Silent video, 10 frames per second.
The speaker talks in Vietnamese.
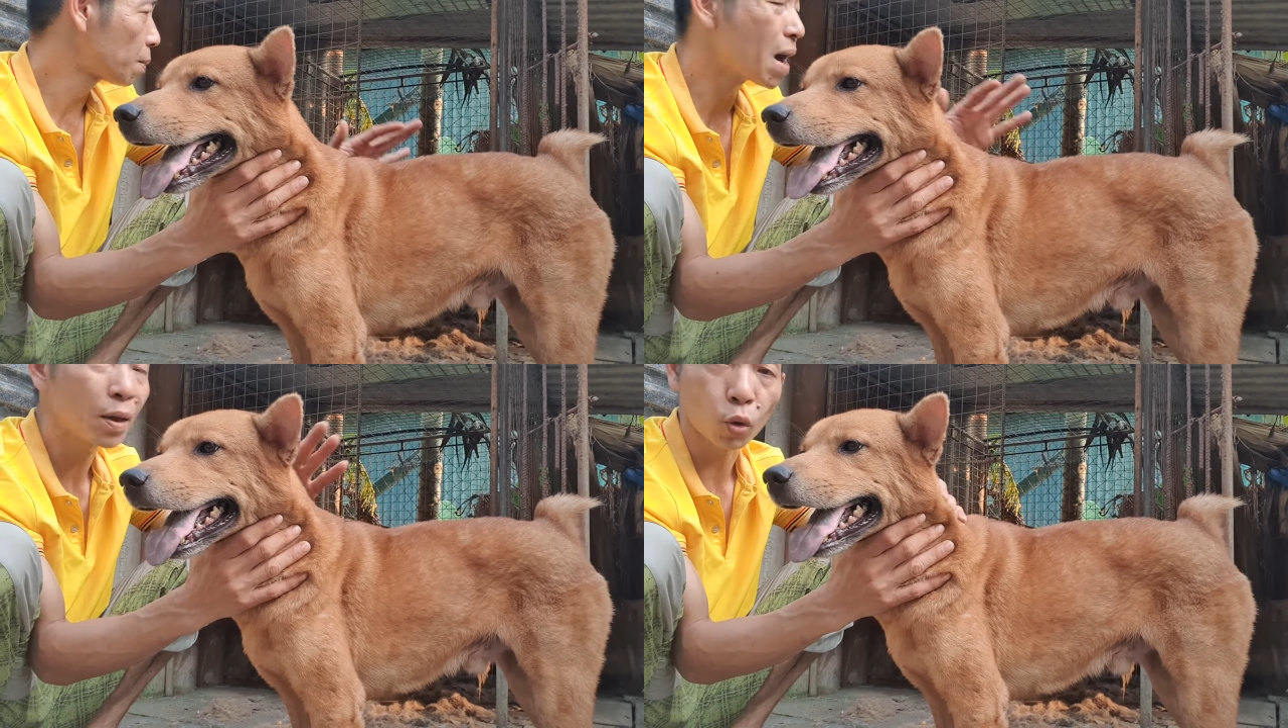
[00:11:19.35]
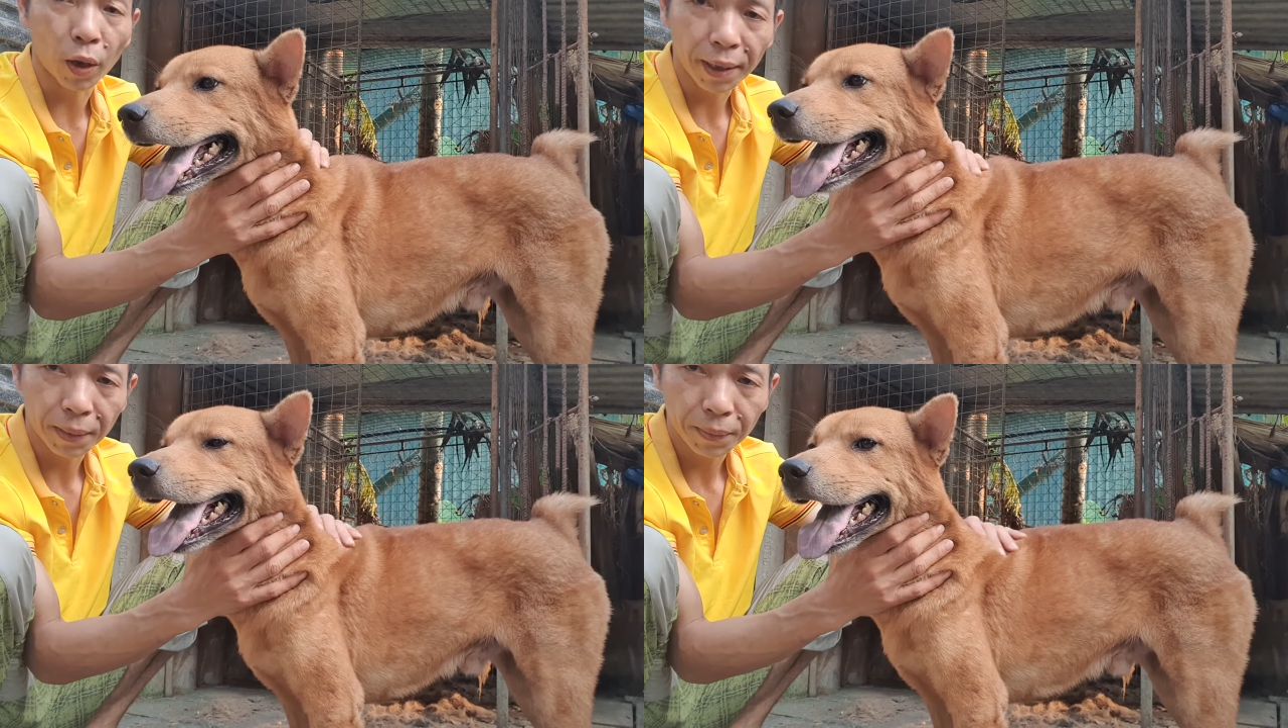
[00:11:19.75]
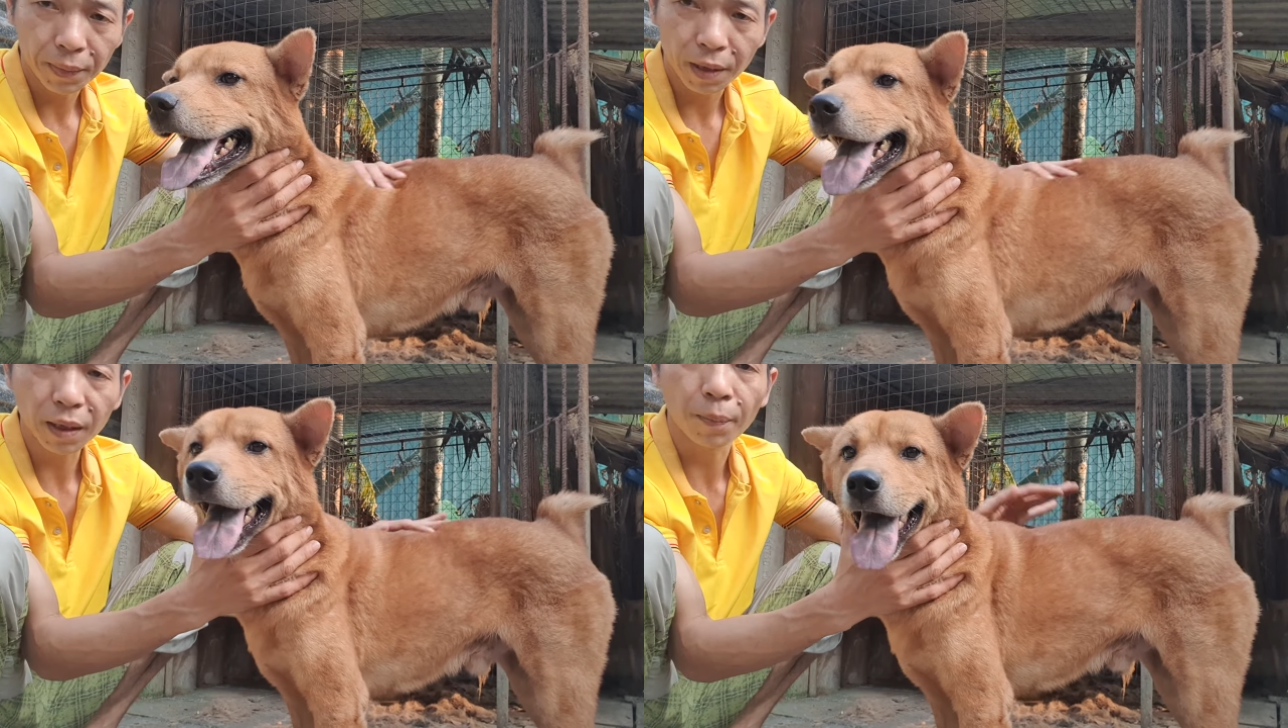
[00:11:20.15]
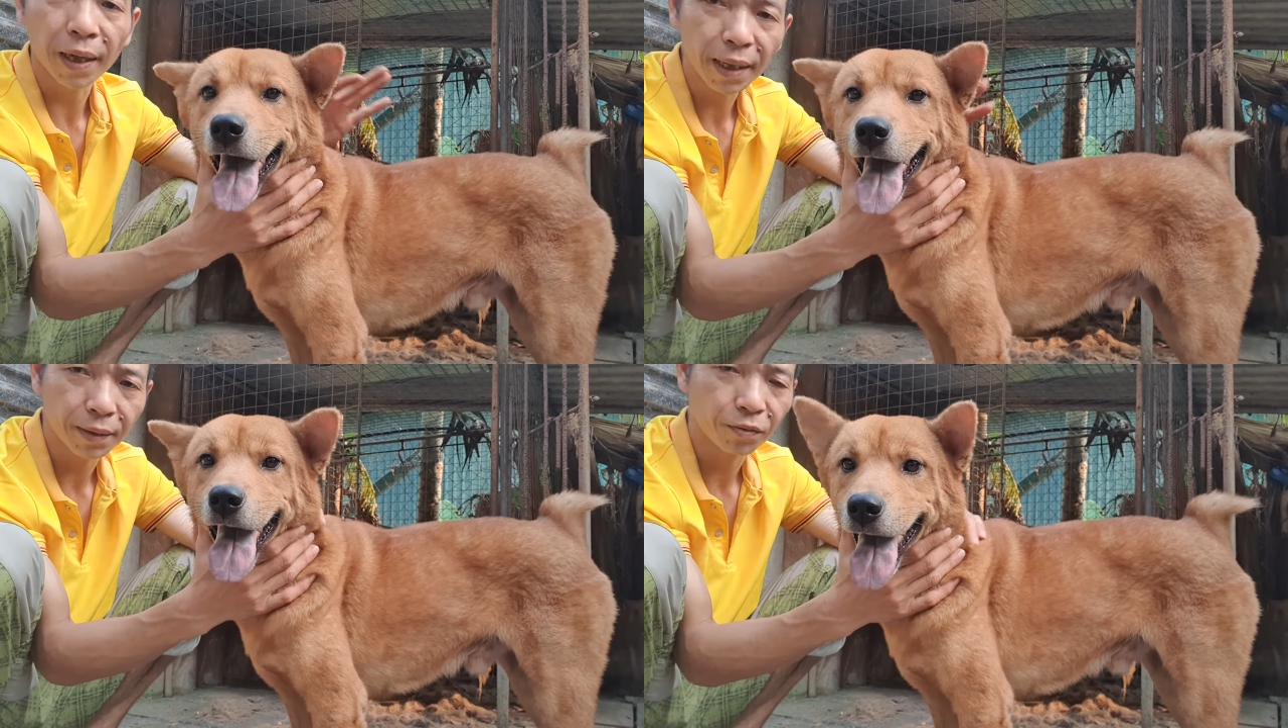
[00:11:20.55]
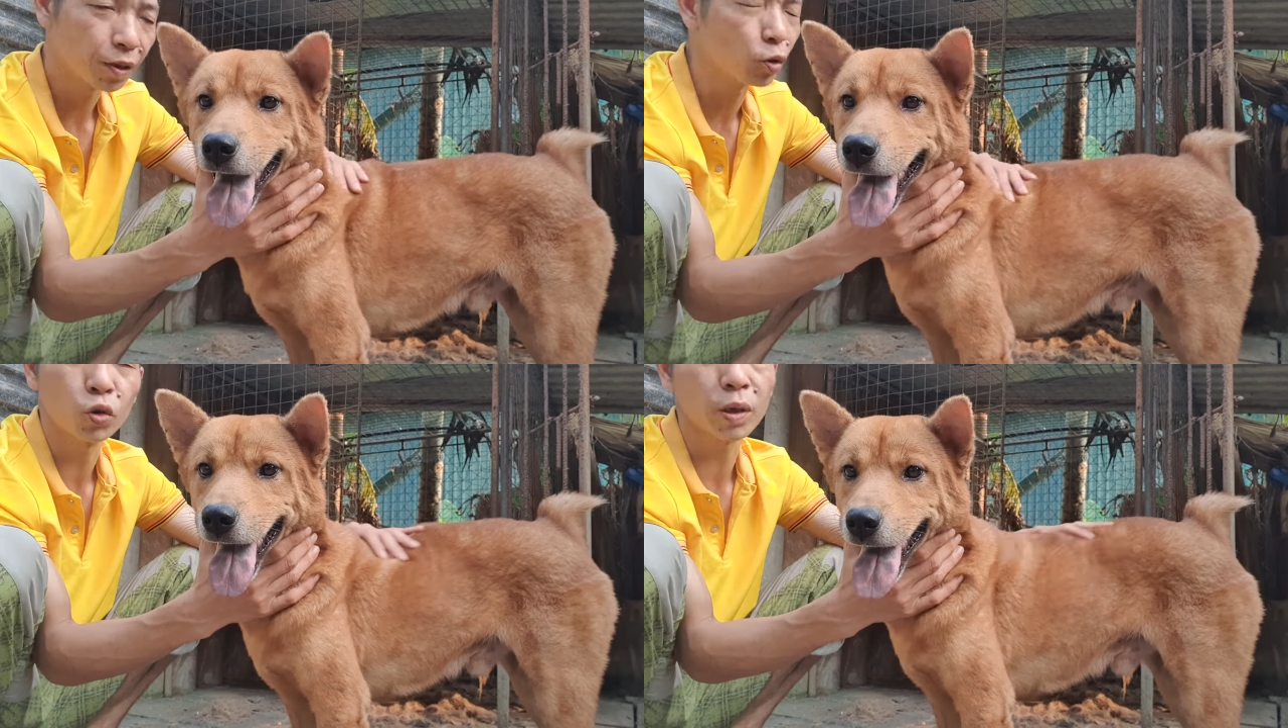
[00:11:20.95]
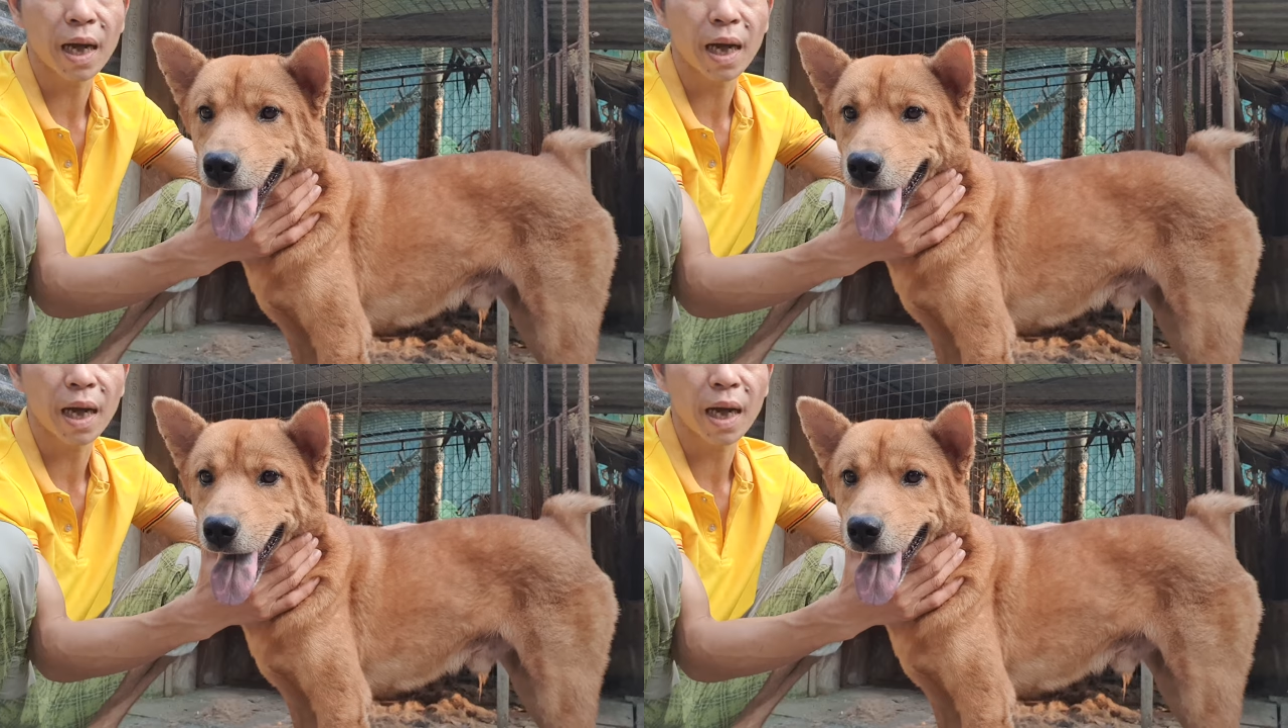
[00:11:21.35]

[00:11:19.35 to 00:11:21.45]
ba tuổi, cỡ tầm đấy. Với con chó